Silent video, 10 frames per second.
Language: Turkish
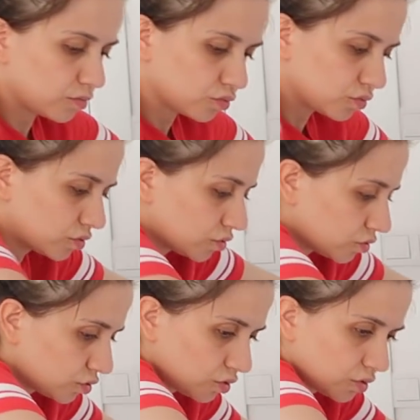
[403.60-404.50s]
Aslında bunu
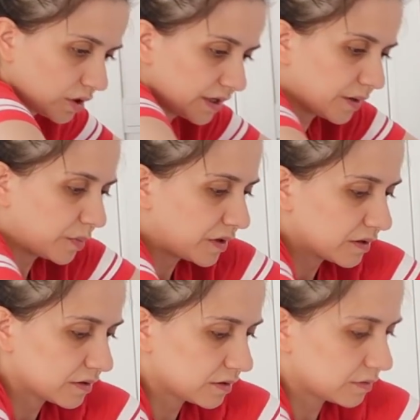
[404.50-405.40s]
şöyle
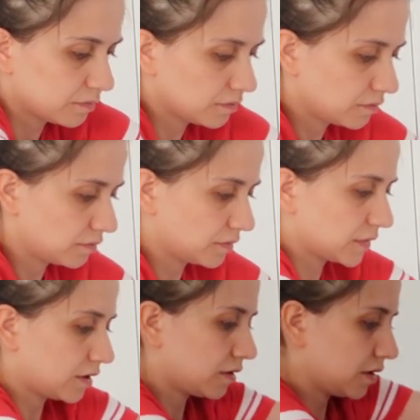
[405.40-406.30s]
yaparsam
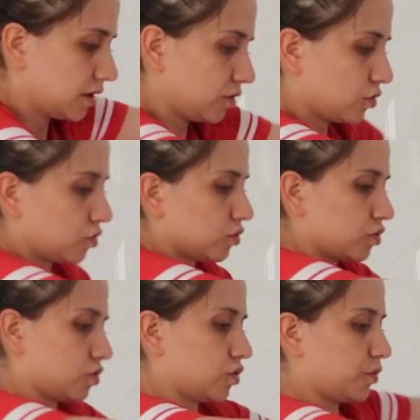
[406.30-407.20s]
daha iyi
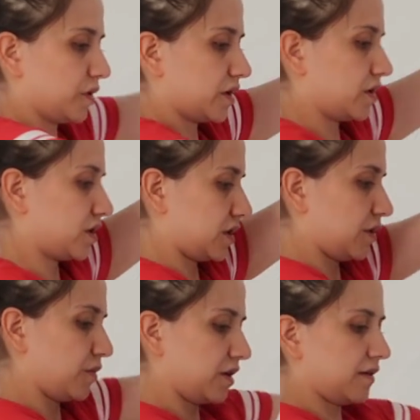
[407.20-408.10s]
olur. Birkaç
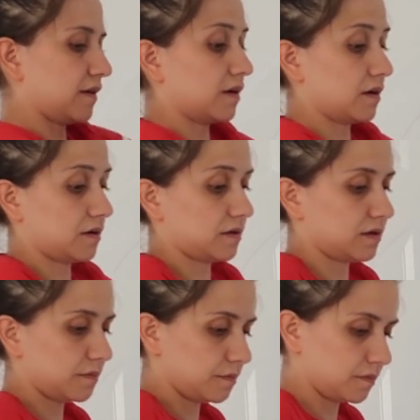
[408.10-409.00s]
demire
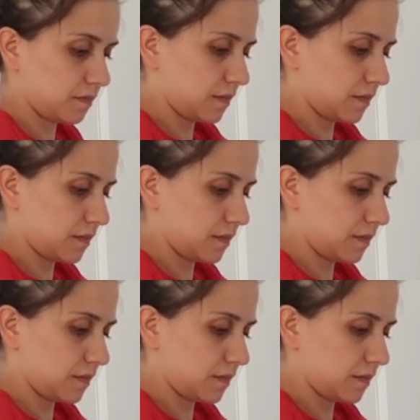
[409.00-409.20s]
takarsam.